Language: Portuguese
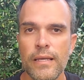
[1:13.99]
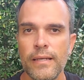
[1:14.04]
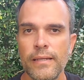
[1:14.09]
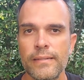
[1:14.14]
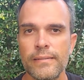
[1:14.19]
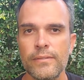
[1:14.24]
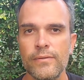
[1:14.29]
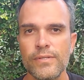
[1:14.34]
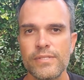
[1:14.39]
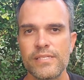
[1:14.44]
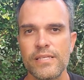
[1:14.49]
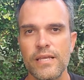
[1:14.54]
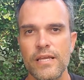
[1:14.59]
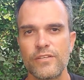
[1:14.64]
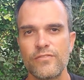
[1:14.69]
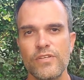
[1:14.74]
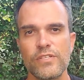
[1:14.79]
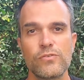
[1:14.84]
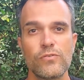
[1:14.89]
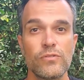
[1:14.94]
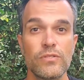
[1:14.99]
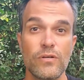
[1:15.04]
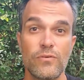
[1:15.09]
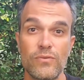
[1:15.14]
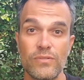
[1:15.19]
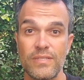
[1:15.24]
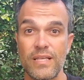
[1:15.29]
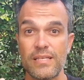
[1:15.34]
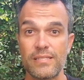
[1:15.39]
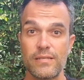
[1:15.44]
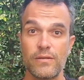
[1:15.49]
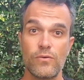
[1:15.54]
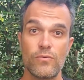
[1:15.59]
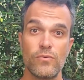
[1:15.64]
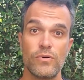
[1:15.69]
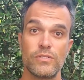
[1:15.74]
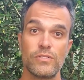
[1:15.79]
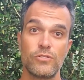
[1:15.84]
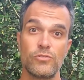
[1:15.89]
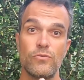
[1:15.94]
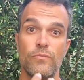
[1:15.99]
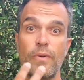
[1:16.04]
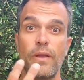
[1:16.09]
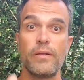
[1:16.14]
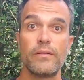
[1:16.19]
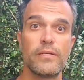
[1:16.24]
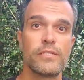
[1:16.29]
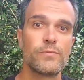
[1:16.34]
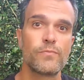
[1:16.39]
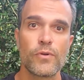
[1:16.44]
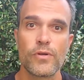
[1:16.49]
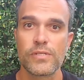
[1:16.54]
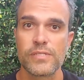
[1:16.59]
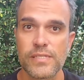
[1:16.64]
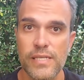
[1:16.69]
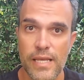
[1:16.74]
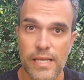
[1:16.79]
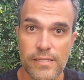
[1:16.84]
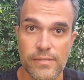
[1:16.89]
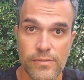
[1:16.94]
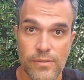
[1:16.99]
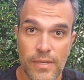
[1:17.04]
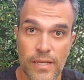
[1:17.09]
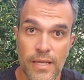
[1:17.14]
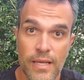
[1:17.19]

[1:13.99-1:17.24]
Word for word: Então assim, às vezes quando acontecem coisas no meio desse processo